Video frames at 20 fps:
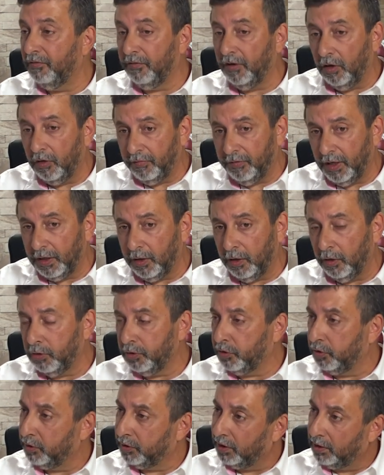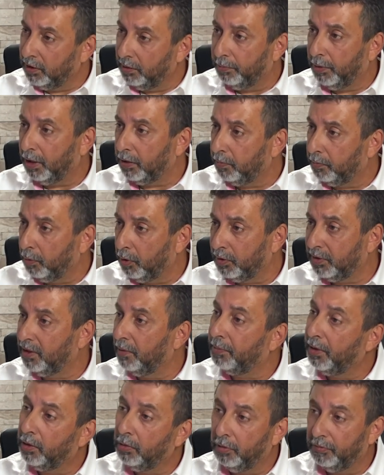va en vacances dans un département qui
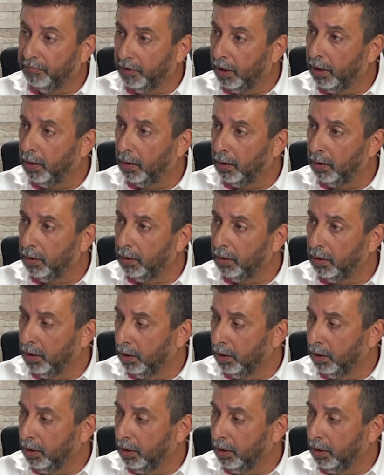s'appelle le Var,